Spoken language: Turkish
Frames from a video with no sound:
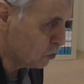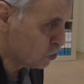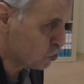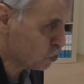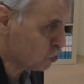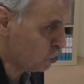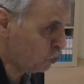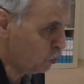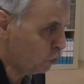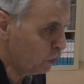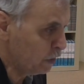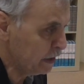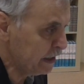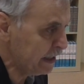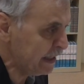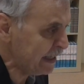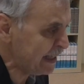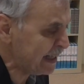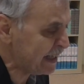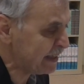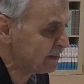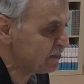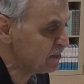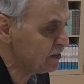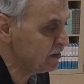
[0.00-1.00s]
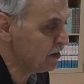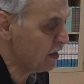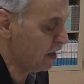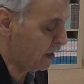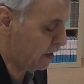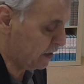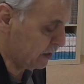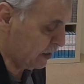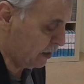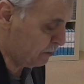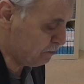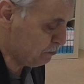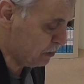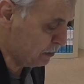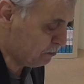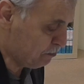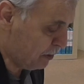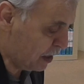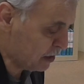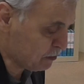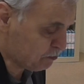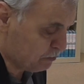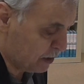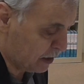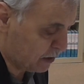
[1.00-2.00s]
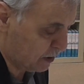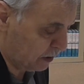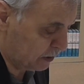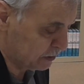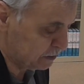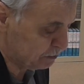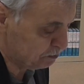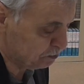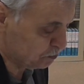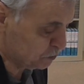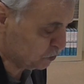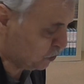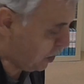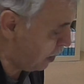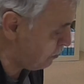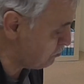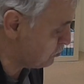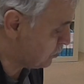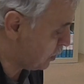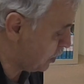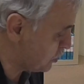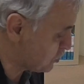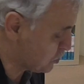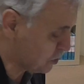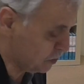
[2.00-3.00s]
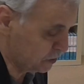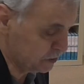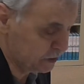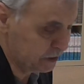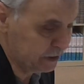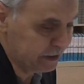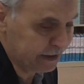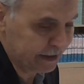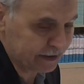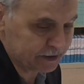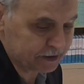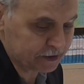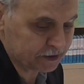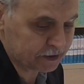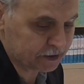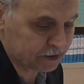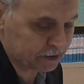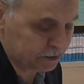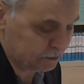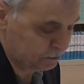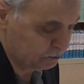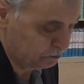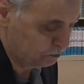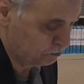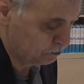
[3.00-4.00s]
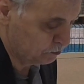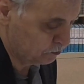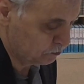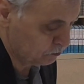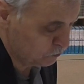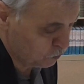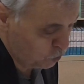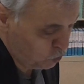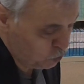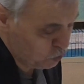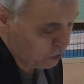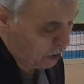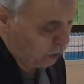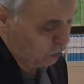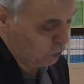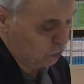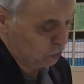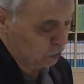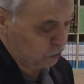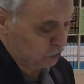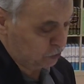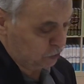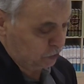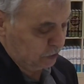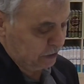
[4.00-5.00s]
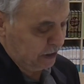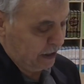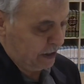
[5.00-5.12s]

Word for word: Şu iktinaya bir bak bakalım. Tam karşılığı nedir? Güzel olur.